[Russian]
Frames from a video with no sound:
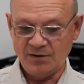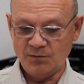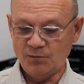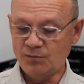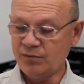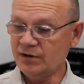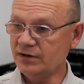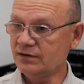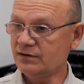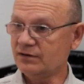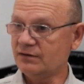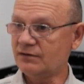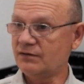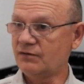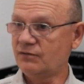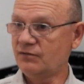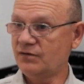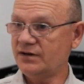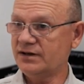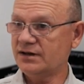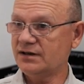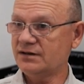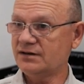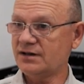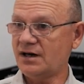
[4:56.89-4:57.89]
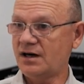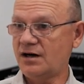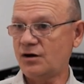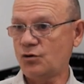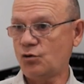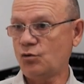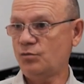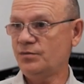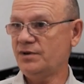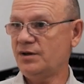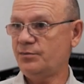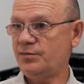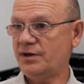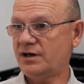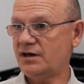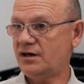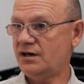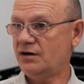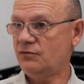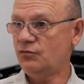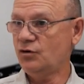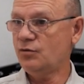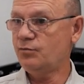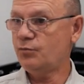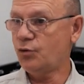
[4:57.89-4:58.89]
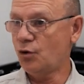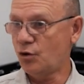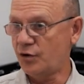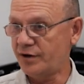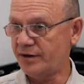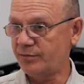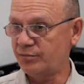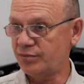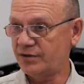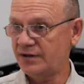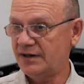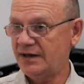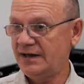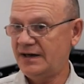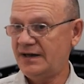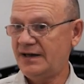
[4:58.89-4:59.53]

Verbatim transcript: был вырыт огромный пороховой погреб.